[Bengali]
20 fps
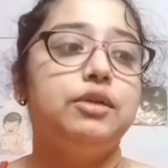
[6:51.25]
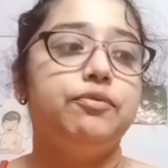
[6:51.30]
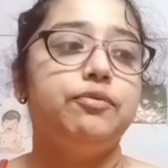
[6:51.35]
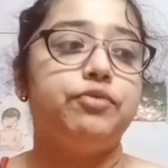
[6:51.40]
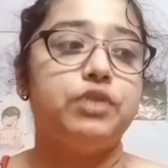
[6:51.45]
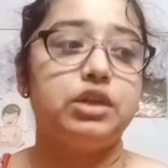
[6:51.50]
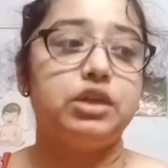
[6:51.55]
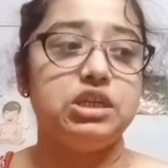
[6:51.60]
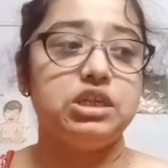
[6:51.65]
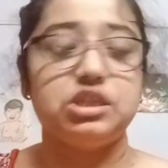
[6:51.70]
তো
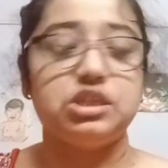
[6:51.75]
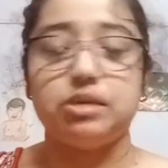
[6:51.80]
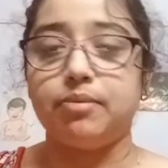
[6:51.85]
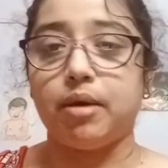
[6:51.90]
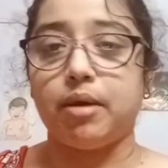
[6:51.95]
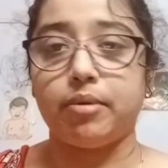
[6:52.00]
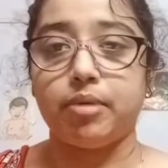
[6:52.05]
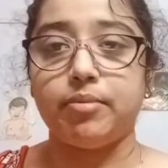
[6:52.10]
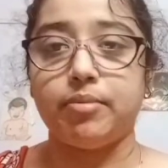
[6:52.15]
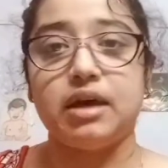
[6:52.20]
নিচে
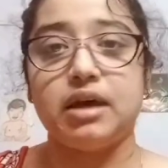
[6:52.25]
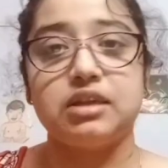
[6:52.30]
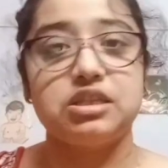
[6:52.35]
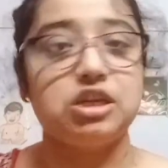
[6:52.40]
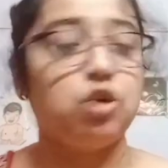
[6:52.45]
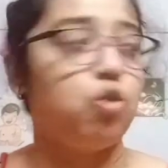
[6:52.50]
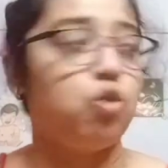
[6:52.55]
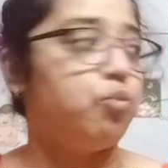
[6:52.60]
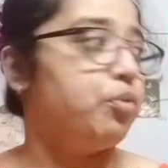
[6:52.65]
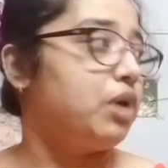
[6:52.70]
বাবা মা আছে
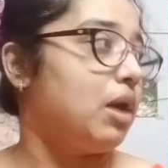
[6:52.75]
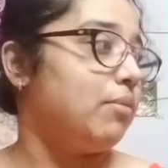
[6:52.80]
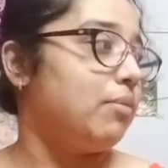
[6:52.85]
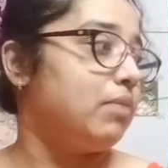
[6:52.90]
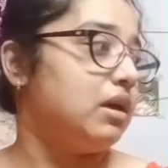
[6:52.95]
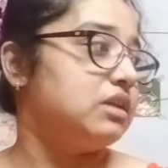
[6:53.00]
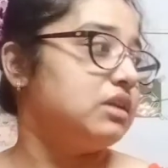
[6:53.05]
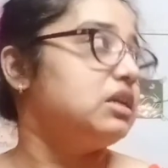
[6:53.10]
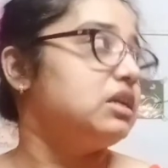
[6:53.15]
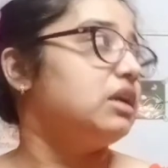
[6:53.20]
ওপরে আমরা
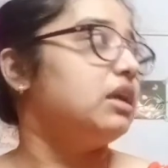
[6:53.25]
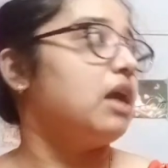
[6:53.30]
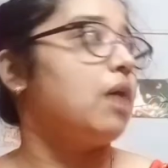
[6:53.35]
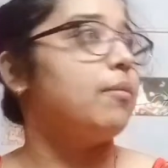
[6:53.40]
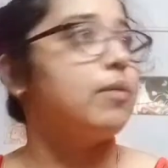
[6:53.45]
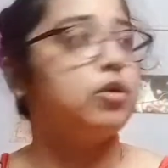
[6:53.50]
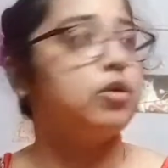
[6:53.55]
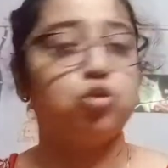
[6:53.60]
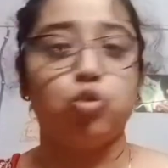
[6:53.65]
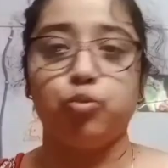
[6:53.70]
আছি আরে
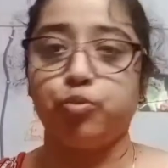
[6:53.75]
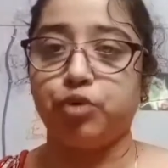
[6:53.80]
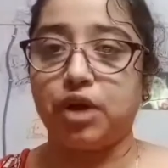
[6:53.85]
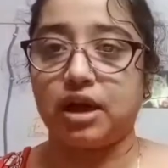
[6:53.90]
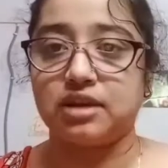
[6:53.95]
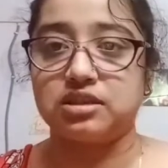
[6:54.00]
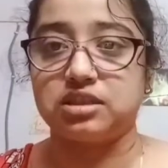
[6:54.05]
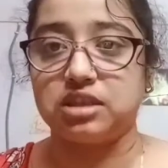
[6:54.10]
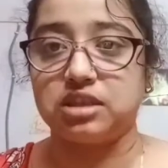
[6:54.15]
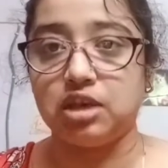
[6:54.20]
আমার তো উপরে
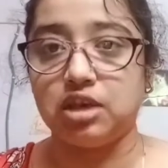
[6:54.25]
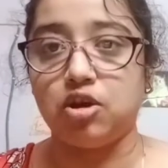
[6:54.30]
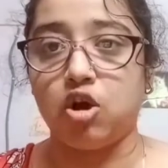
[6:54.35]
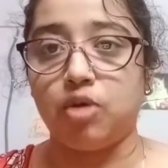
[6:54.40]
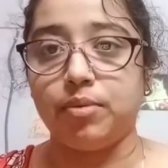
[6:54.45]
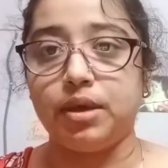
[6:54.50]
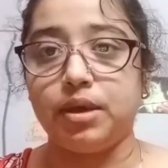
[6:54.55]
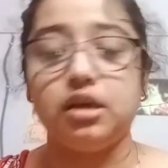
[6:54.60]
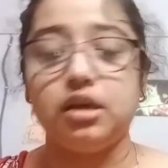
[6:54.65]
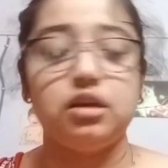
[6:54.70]
আসতেই
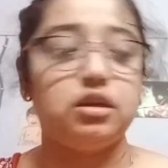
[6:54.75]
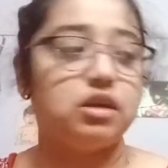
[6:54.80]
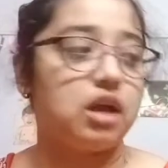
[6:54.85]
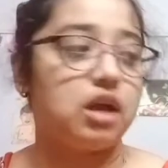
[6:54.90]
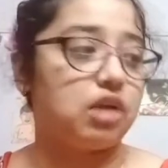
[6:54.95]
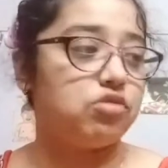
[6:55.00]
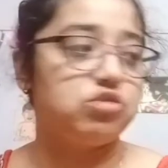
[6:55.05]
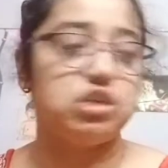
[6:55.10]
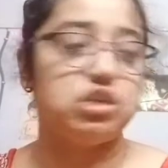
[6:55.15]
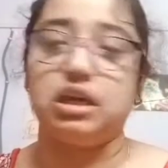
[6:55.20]
হবে
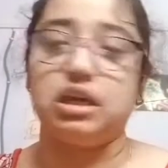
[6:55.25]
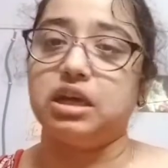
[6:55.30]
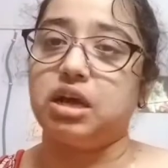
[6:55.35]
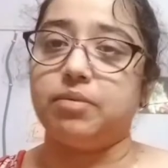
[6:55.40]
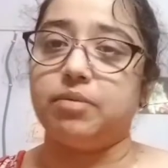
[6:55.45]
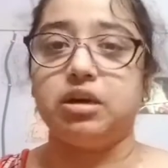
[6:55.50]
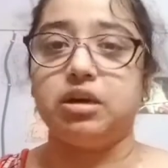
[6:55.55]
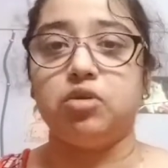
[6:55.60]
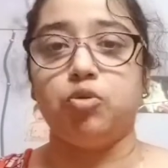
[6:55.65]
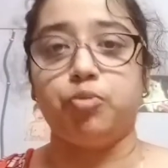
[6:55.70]
কারণ ছেলেকে
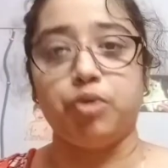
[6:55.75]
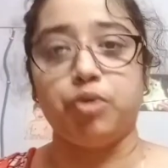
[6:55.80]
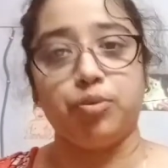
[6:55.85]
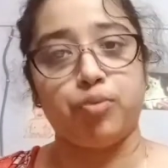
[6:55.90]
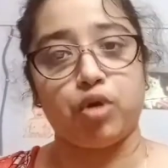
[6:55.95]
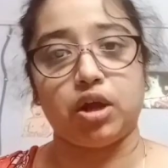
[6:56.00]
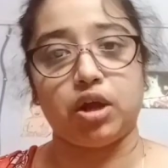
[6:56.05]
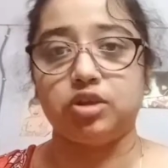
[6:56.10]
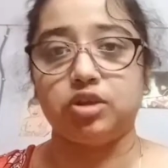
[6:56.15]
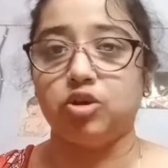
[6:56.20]
আমার উপরে
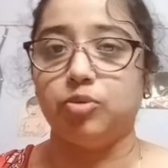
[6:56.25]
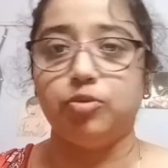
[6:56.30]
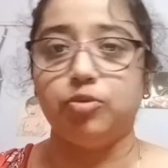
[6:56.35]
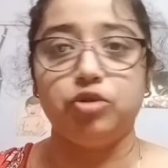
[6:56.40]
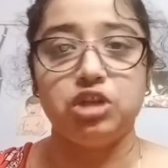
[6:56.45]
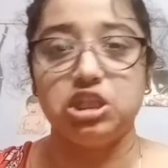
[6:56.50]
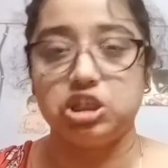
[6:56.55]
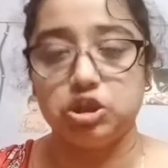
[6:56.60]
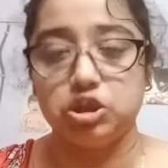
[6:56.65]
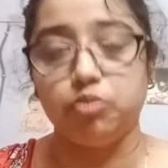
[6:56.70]
পড়াতে হবে
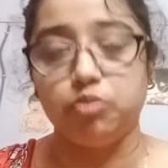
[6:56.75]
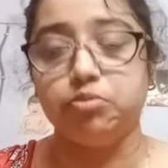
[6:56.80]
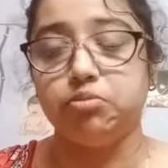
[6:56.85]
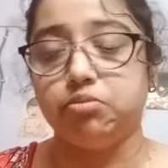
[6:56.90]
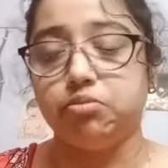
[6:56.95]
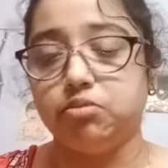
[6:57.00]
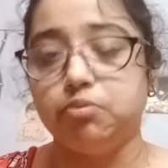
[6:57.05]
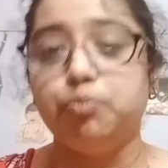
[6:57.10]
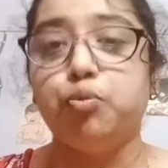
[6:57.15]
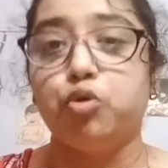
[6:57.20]
নিচেও
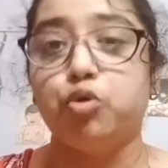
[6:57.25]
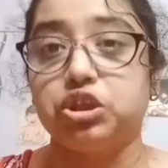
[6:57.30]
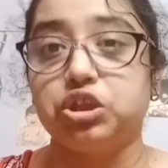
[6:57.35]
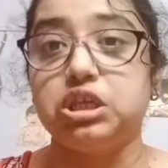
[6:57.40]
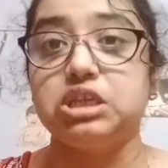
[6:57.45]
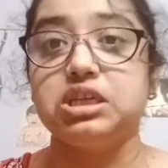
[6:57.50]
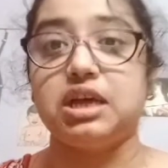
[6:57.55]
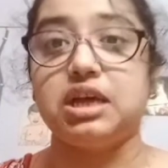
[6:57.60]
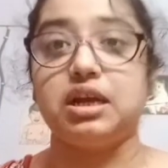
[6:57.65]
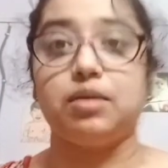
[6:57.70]
পড়তেই
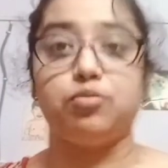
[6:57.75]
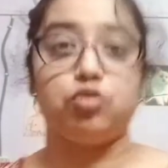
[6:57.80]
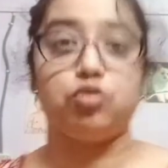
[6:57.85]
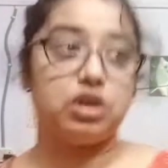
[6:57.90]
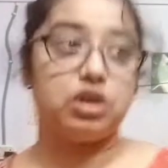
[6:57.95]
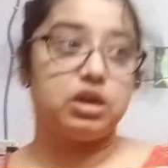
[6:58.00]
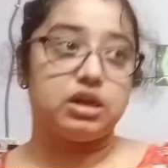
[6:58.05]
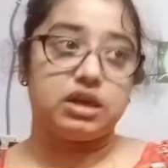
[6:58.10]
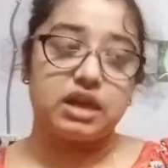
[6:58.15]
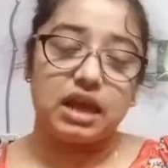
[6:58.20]
চায় না মোটে
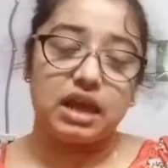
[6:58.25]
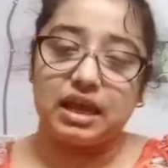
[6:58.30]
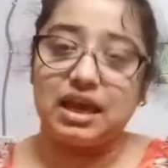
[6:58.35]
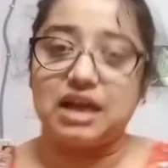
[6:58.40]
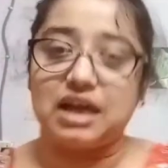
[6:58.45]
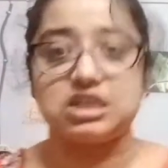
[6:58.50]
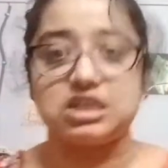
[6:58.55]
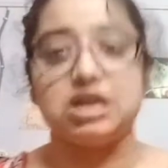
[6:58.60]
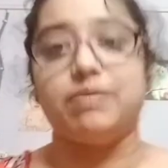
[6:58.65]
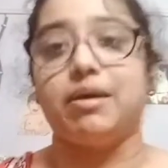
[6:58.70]
ডেকে
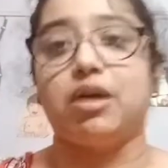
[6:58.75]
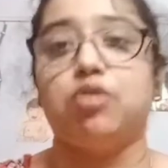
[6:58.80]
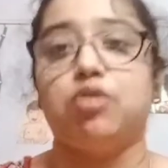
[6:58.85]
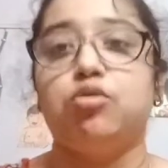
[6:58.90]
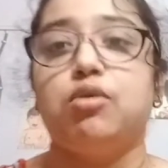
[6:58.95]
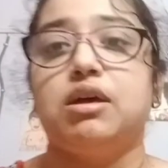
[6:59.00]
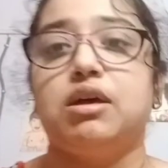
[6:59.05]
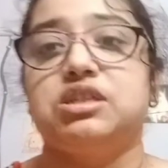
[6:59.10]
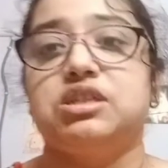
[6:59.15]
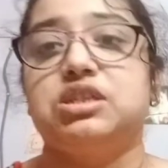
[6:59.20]
আসলাম এখনও
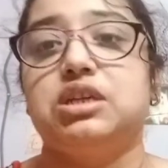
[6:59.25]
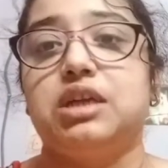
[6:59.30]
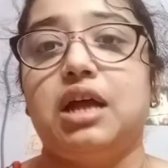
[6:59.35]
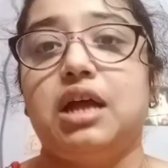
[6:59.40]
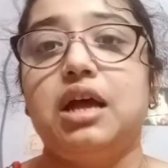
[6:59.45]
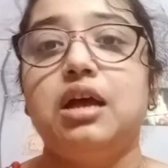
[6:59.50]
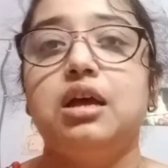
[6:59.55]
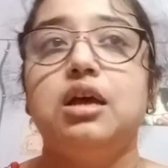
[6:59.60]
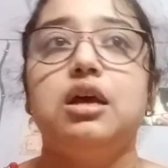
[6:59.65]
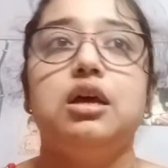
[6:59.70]
আসছে না
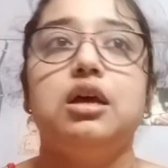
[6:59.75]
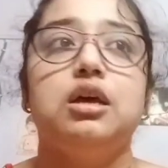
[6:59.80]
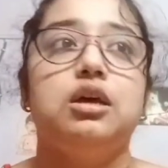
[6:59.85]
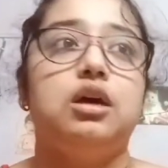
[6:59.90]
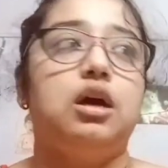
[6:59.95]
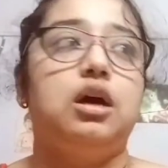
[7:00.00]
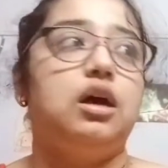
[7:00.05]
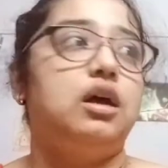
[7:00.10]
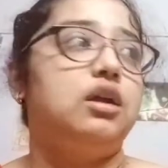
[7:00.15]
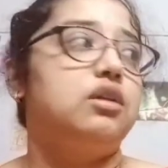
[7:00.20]

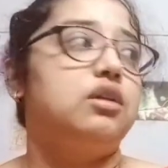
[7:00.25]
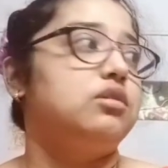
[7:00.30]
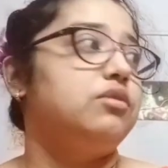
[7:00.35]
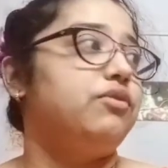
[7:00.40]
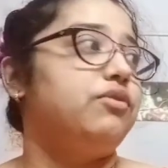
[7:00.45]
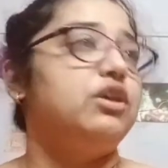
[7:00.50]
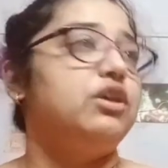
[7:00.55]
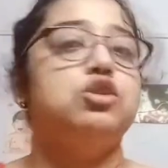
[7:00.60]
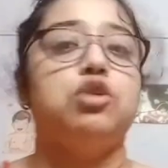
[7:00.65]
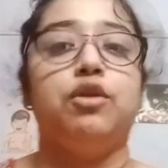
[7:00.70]
আর
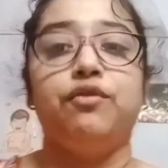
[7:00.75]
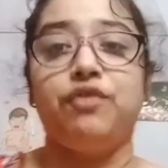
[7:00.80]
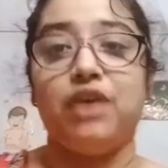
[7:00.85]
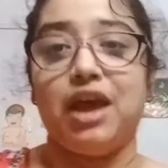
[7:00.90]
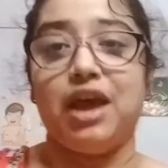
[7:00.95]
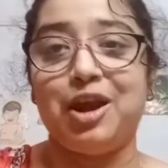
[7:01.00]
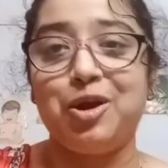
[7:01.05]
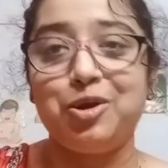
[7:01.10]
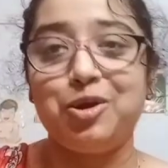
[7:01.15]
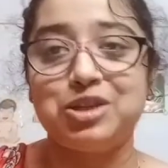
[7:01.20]
এর জন্য ফ্যানও